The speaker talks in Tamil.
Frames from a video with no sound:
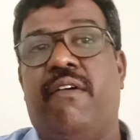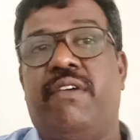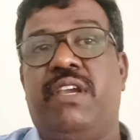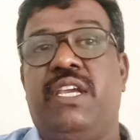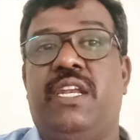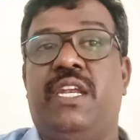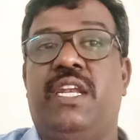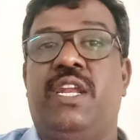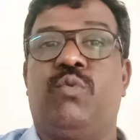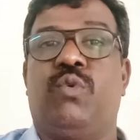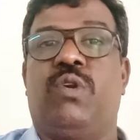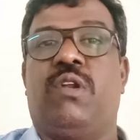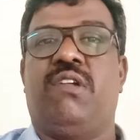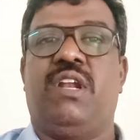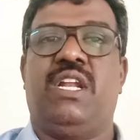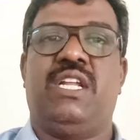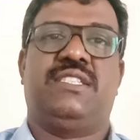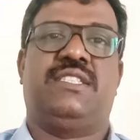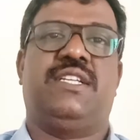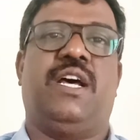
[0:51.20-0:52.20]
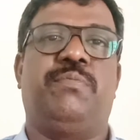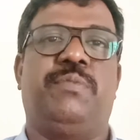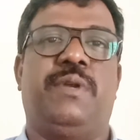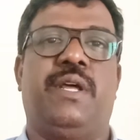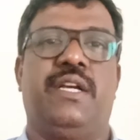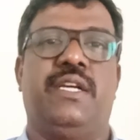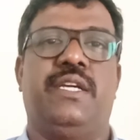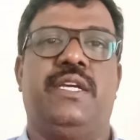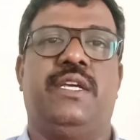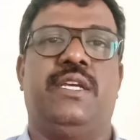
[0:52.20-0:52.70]
அவங்க என்ன உணவெல்லாம்
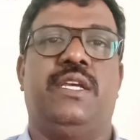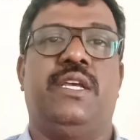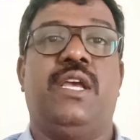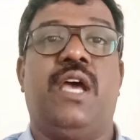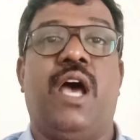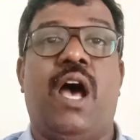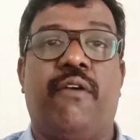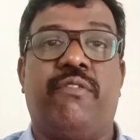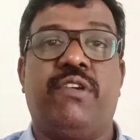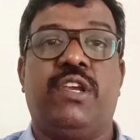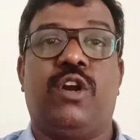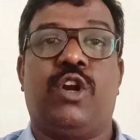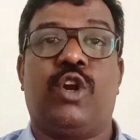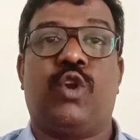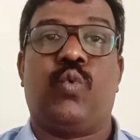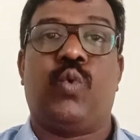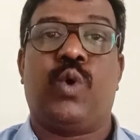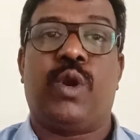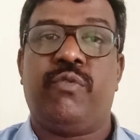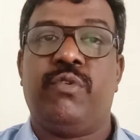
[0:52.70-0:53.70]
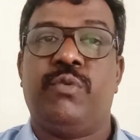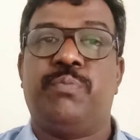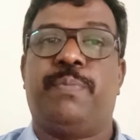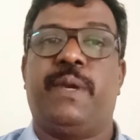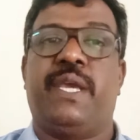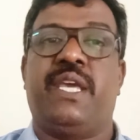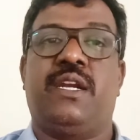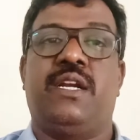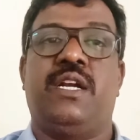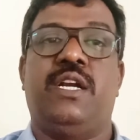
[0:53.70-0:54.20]
சாப்பிட்டாங்க அவங்களோட உறவு
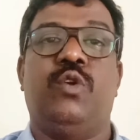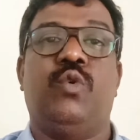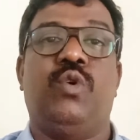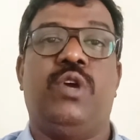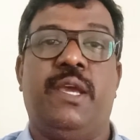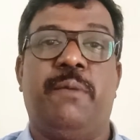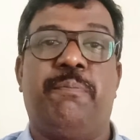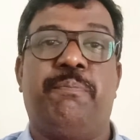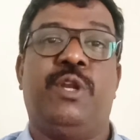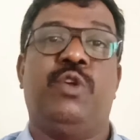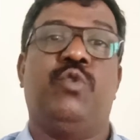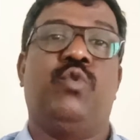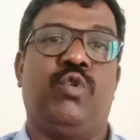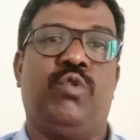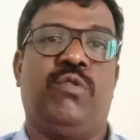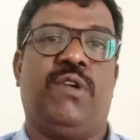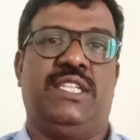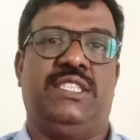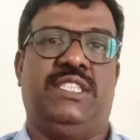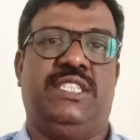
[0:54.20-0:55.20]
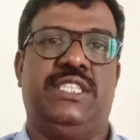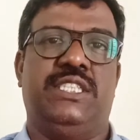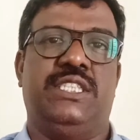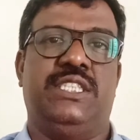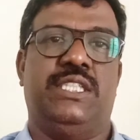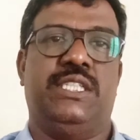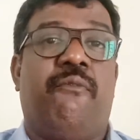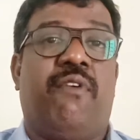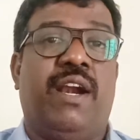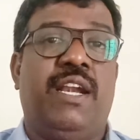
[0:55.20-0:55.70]
பெயர்கள் எப்படி உருவாச்சு
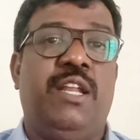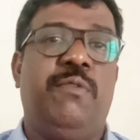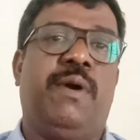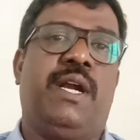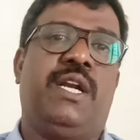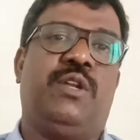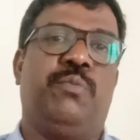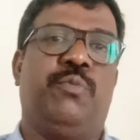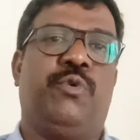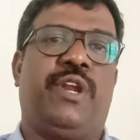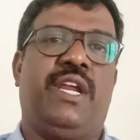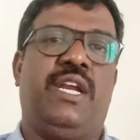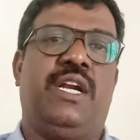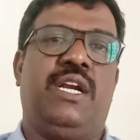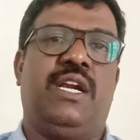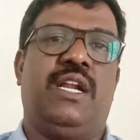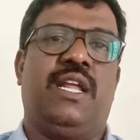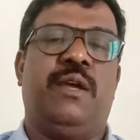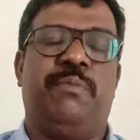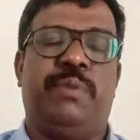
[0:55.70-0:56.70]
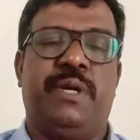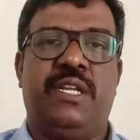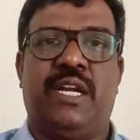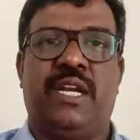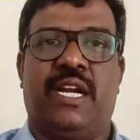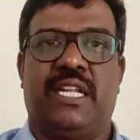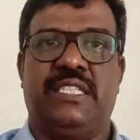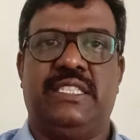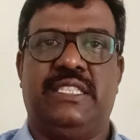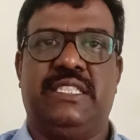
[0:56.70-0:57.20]
வழிபாட்டு முறைகள்லாம் எப்படி
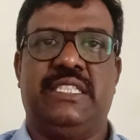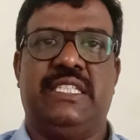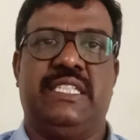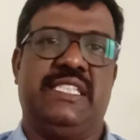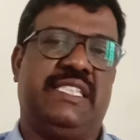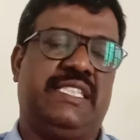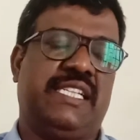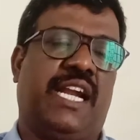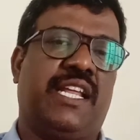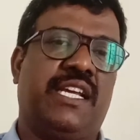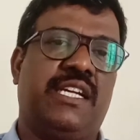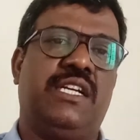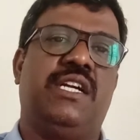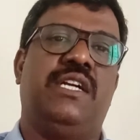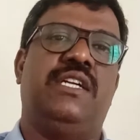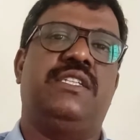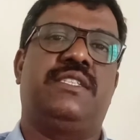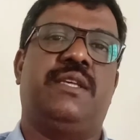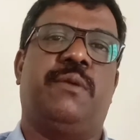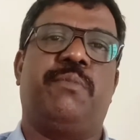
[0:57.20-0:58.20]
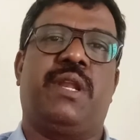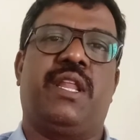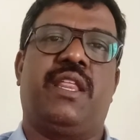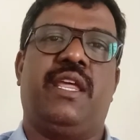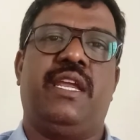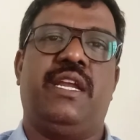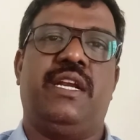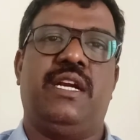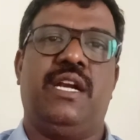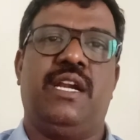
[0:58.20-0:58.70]
நடந்துச்சு சடங்குகள்
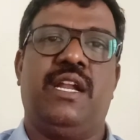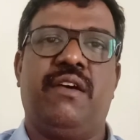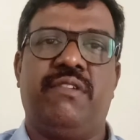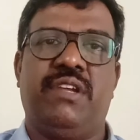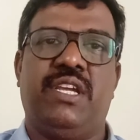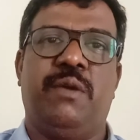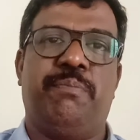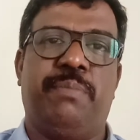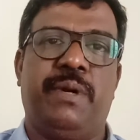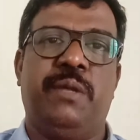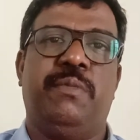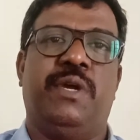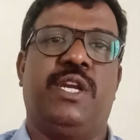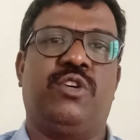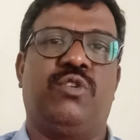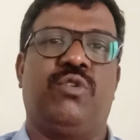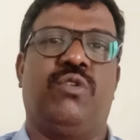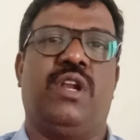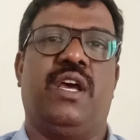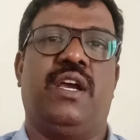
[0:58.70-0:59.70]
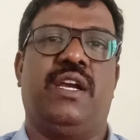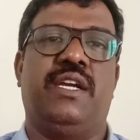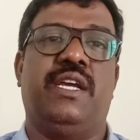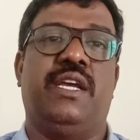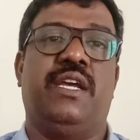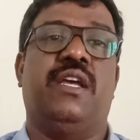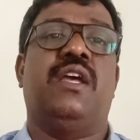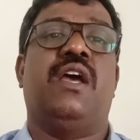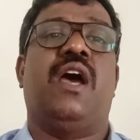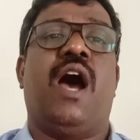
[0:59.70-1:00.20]
சம்பிரதாயங்கள்லாம் அவங்க எப்படி மேற்கொண்டாங்க
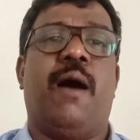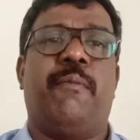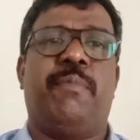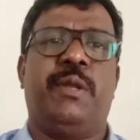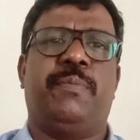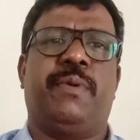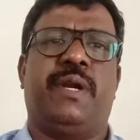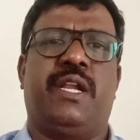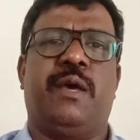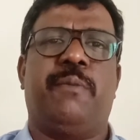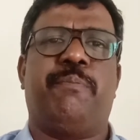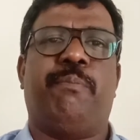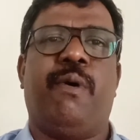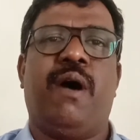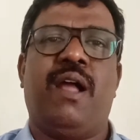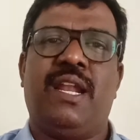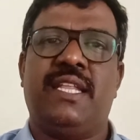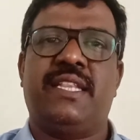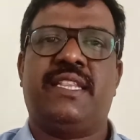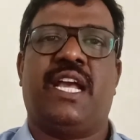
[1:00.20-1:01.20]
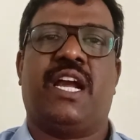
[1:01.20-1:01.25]
அப்படிப்பட்ட பல